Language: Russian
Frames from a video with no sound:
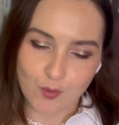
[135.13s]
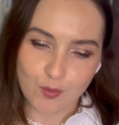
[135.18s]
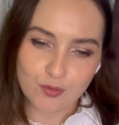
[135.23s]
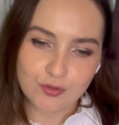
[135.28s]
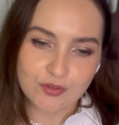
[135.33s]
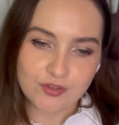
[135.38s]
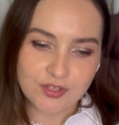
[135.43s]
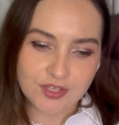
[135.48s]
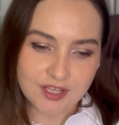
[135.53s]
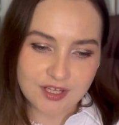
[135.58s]

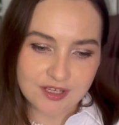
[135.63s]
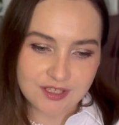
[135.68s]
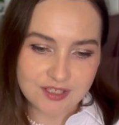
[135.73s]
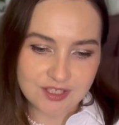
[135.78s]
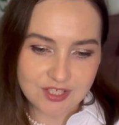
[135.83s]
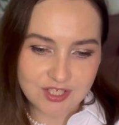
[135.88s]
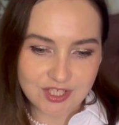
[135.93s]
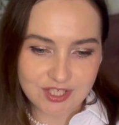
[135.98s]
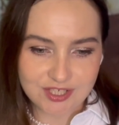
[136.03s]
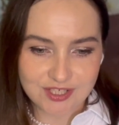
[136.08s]
Он не
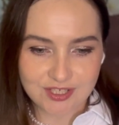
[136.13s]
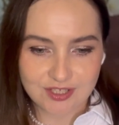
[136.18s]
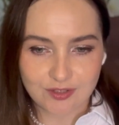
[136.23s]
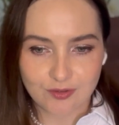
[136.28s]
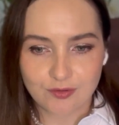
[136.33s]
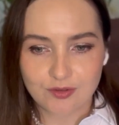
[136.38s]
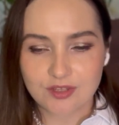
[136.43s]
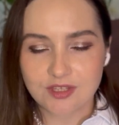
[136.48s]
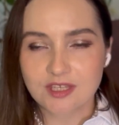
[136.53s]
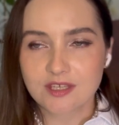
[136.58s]
кричит,
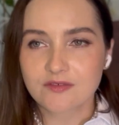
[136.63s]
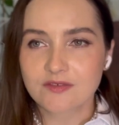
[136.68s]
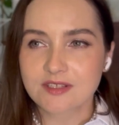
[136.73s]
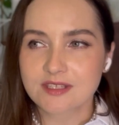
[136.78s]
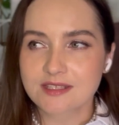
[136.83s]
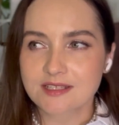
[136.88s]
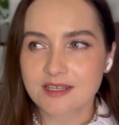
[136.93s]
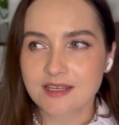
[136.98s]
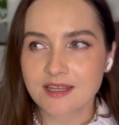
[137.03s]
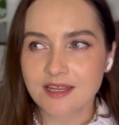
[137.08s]
он не
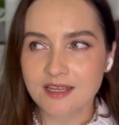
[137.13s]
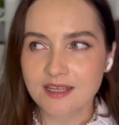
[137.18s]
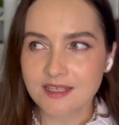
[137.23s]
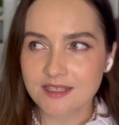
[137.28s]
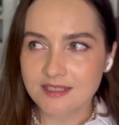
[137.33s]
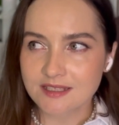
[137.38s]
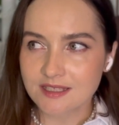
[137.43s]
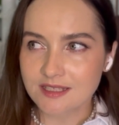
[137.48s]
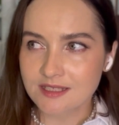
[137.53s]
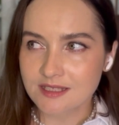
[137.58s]

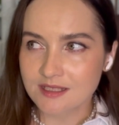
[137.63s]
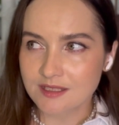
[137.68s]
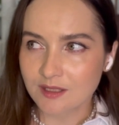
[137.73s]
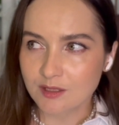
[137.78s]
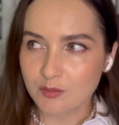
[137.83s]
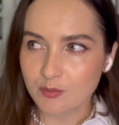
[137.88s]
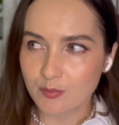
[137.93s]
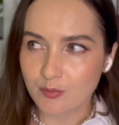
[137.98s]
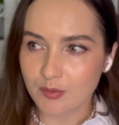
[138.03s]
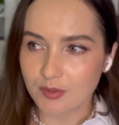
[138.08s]
выделяется из
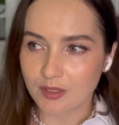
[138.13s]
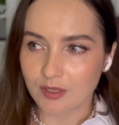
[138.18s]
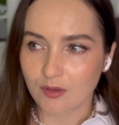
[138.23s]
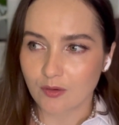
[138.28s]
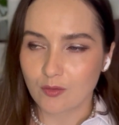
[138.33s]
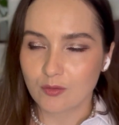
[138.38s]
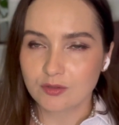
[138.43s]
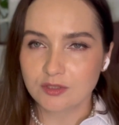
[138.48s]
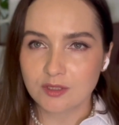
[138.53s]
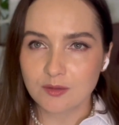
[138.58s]
толпы.
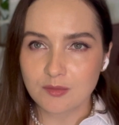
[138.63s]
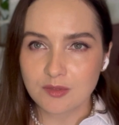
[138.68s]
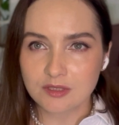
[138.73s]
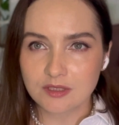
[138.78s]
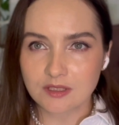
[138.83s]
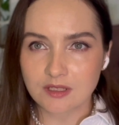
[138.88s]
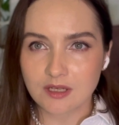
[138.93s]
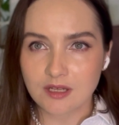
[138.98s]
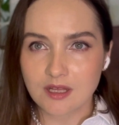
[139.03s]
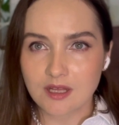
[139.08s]
Он
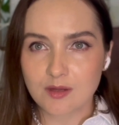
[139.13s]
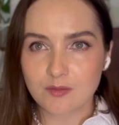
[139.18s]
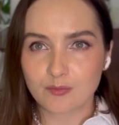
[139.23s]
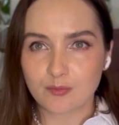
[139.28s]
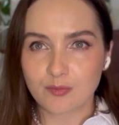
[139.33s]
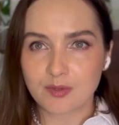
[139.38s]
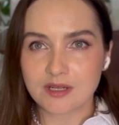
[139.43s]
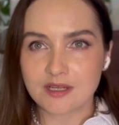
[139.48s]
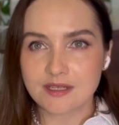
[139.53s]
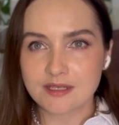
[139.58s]
именно
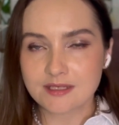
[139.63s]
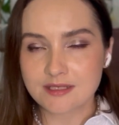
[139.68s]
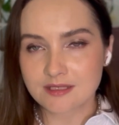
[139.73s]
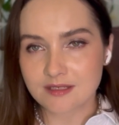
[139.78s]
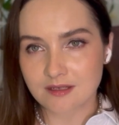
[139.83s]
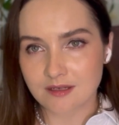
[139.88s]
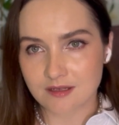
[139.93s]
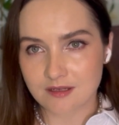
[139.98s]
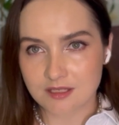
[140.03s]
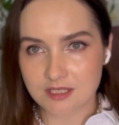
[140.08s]

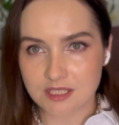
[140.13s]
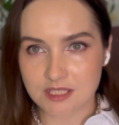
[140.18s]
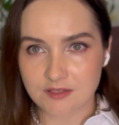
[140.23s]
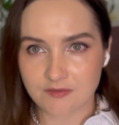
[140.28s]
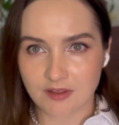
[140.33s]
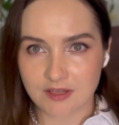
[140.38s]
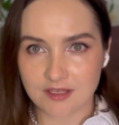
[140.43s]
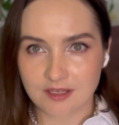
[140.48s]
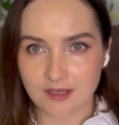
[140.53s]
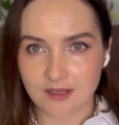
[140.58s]
близко к
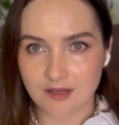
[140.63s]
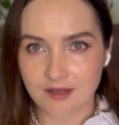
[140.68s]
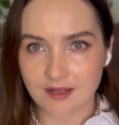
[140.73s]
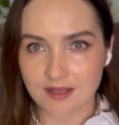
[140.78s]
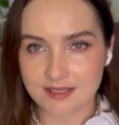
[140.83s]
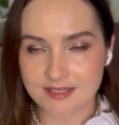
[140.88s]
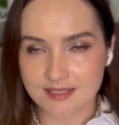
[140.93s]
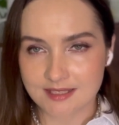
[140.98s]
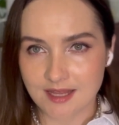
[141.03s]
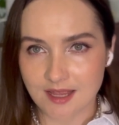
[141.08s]
своей
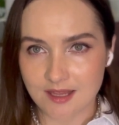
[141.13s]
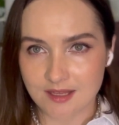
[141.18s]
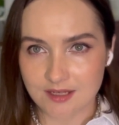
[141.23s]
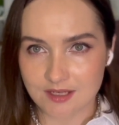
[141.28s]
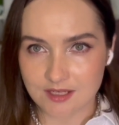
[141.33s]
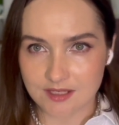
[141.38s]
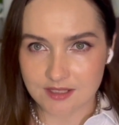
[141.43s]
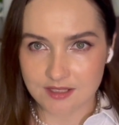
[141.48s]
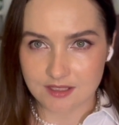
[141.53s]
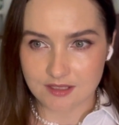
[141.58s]

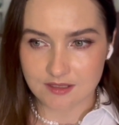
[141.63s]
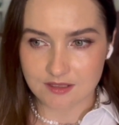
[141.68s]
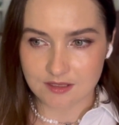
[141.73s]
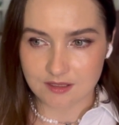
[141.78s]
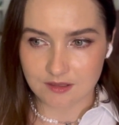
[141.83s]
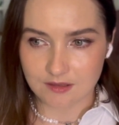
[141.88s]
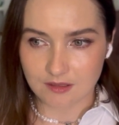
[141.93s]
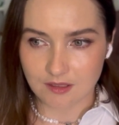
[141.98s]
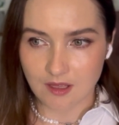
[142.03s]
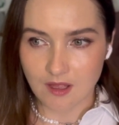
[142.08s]
хозяйке
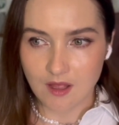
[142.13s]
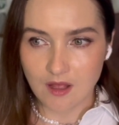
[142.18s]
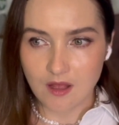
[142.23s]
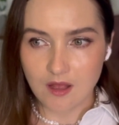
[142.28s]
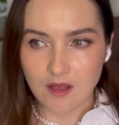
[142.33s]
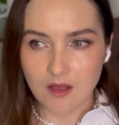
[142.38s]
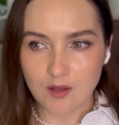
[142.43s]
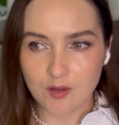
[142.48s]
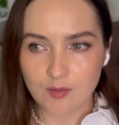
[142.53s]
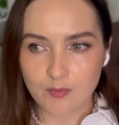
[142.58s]
сидит
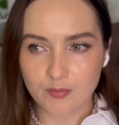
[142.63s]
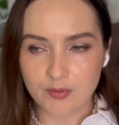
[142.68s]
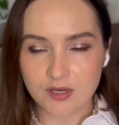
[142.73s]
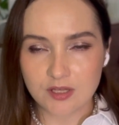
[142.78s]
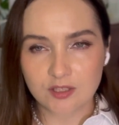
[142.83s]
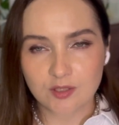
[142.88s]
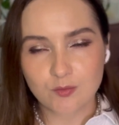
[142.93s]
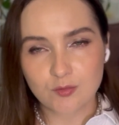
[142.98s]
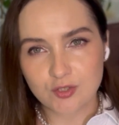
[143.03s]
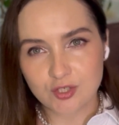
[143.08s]
при
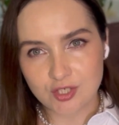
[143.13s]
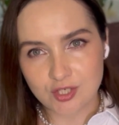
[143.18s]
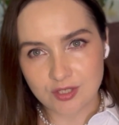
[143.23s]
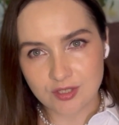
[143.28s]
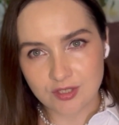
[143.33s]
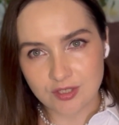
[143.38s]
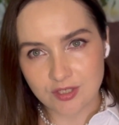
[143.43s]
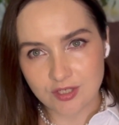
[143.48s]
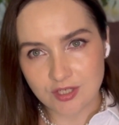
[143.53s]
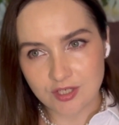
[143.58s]
этом
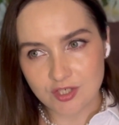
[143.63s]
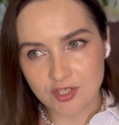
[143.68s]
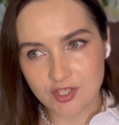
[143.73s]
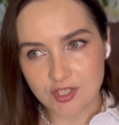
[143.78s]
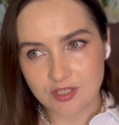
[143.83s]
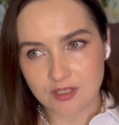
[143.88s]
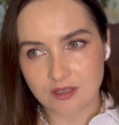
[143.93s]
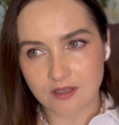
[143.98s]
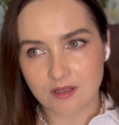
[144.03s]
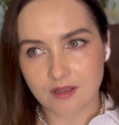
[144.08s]
очень
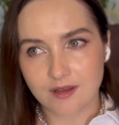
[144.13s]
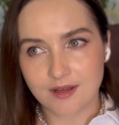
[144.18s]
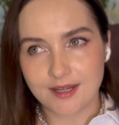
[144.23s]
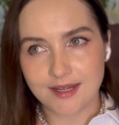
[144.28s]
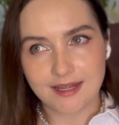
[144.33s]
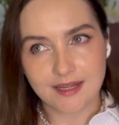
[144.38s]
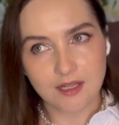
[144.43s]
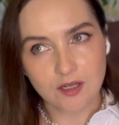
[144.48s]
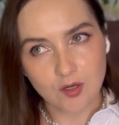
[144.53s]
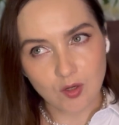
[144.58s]
нежно,
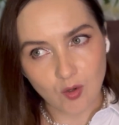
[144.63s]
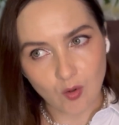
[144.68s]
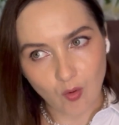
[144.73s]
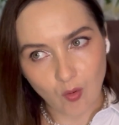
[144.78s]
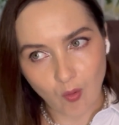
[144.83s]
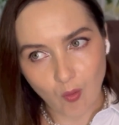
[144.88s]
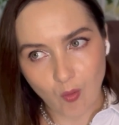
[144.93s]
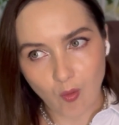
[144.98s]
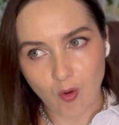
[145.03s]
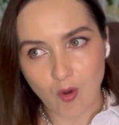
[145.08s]

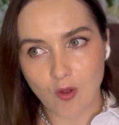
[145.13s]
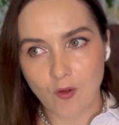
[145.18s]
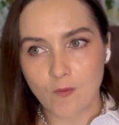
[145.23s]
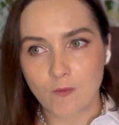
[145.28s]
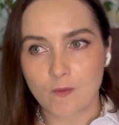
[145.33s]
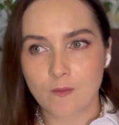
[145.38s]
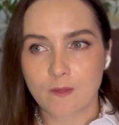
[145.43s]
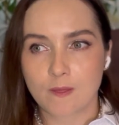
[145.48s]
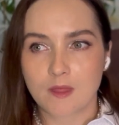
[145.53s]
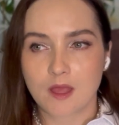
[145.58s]

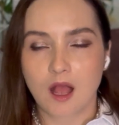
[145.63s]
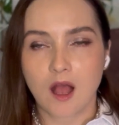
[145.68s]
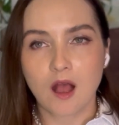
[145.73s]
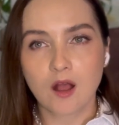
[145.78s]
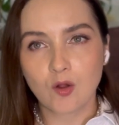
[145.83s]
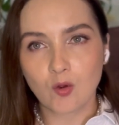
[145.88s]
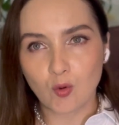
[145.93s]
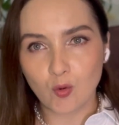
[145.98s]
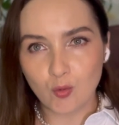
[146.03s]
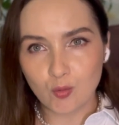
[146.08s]
легко
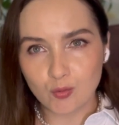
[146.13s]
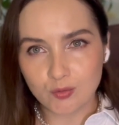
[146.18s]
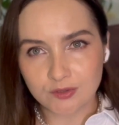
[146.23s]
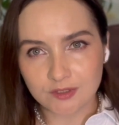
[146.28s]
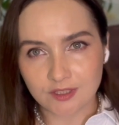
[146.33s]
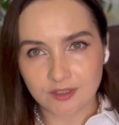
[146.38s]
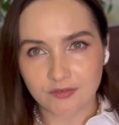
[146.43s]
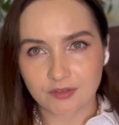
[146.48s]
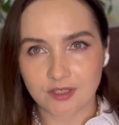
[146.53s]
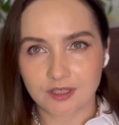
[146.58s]

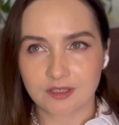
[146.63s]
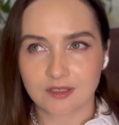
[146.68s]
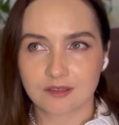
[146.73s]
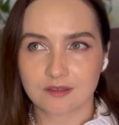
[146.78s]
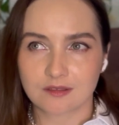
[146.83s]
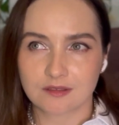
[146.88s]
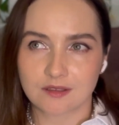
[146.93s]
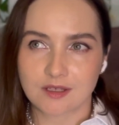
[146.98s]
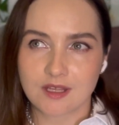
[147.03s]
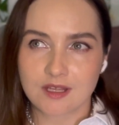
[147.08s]

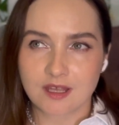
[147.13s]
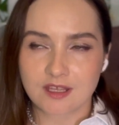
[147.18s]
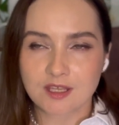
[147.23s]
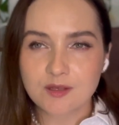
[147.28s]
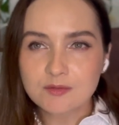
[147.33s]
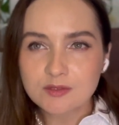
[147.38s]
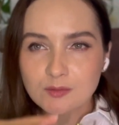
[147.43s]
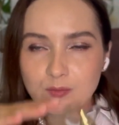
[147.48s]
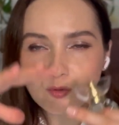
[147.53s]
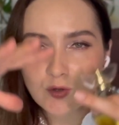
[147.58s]
окутывает,
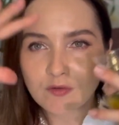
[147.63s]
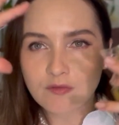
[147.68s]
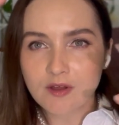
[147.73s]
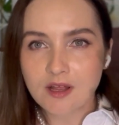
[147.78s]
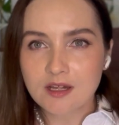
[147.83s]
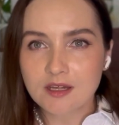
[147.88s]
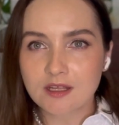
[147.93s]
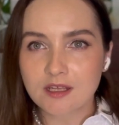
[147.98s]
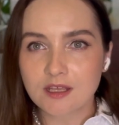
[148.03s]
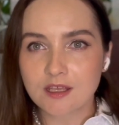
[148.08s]
каким-то
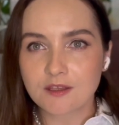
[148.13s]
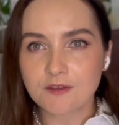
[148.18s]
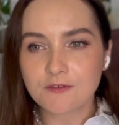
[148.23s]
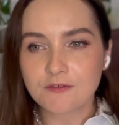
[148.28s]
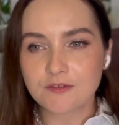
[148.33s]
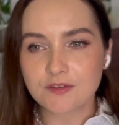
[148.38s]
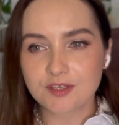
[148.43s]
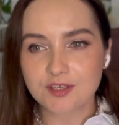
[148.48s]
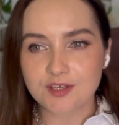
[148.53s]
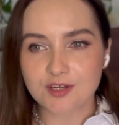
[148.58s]
буквально
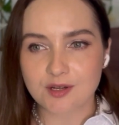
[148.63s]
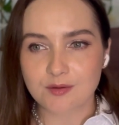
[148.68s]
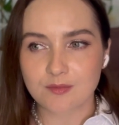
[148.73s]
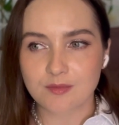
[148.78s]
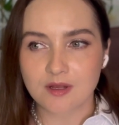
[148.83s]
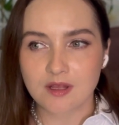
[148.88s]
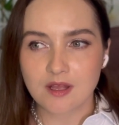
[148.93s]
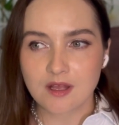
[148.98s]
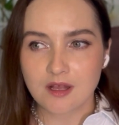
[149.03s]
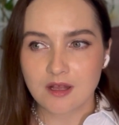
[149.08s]

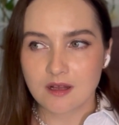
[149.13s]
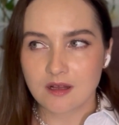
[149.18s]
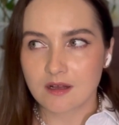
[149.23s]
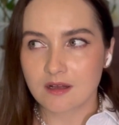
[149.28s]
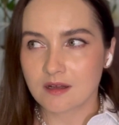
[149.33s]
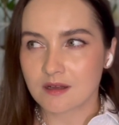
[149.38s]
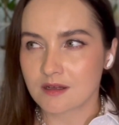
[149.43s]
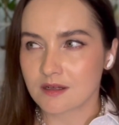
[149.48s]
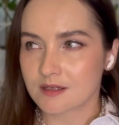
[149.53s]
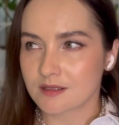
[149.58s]
эфиром
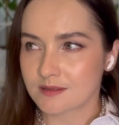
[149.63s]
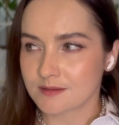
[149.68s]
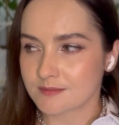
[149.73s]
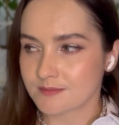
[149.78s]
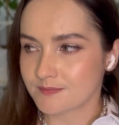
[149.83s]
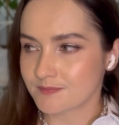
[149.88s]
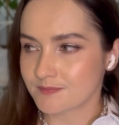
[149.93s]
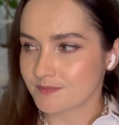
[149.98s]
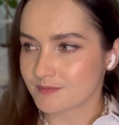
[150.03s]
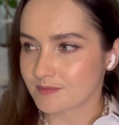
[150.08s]
э,
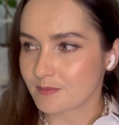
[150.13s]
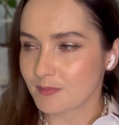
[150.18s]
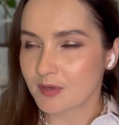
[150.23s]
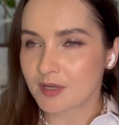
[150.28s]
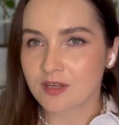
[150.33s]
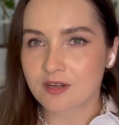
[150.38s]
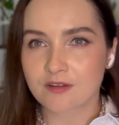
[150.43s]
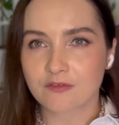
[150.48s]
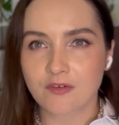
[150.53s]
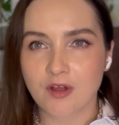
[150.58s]

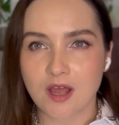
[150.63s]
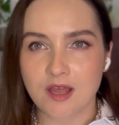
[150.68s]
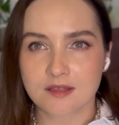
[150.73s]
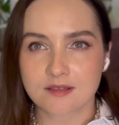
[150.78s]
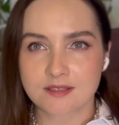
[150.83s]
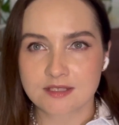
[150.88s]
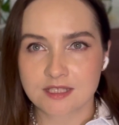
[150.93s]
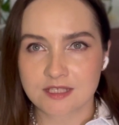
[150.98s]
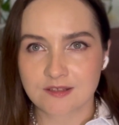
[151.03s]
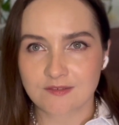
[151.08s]

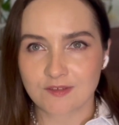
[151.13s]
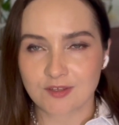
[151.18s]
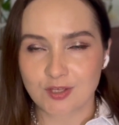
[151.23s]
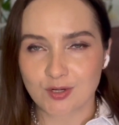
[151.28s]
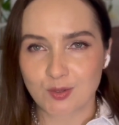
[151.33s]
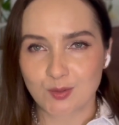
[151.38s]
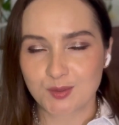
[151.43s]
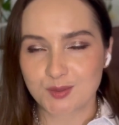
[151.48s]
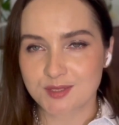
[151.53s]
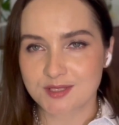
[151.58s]
покрывает
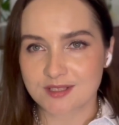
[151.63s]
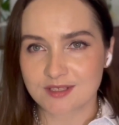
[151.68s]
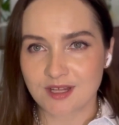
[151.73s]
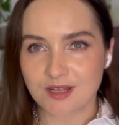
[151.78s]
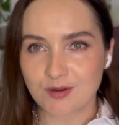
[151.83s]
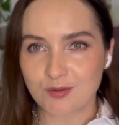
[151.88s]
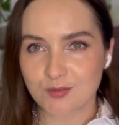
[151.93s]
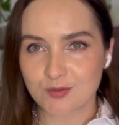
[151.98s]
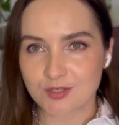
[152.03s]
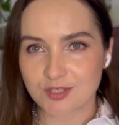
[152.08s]
сверху,
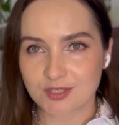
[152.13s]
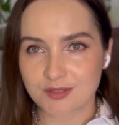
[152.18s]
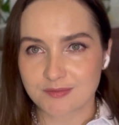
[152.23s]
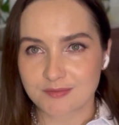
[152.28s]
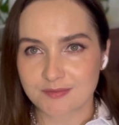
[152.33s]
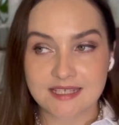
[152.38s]
снаружи.